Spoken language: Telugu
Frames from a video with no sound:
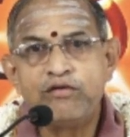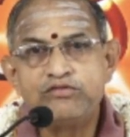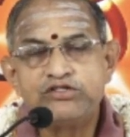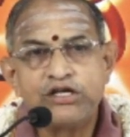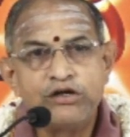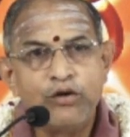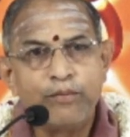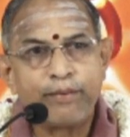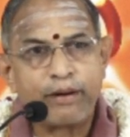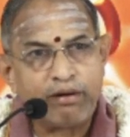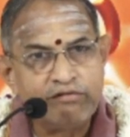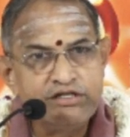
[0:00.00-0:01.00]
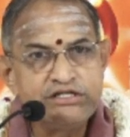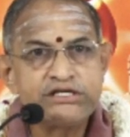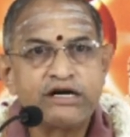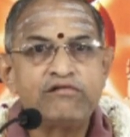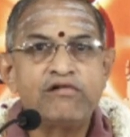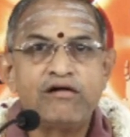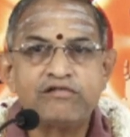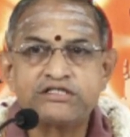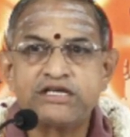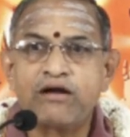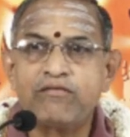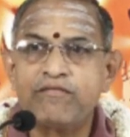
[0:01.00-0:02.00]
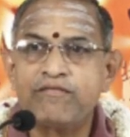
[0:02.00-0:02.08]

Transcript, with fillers: వంశంలో ప్రభవించడం అవసరం